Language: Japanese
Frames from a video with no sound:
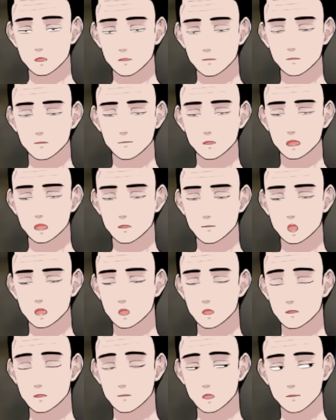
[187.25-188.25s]
田村
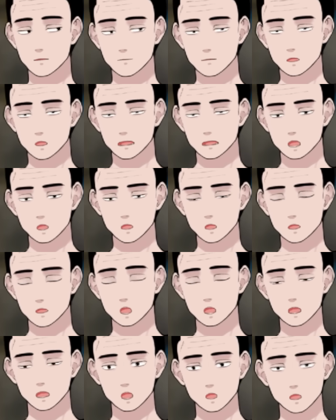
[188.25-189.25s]
治と結婚しな
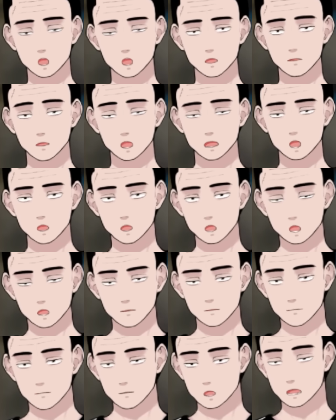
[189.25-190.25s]
きゃこんなことになってないですよ
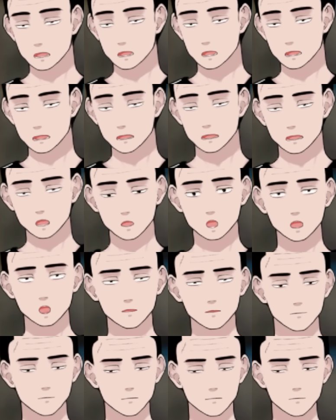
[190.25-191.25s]
ね。変な話。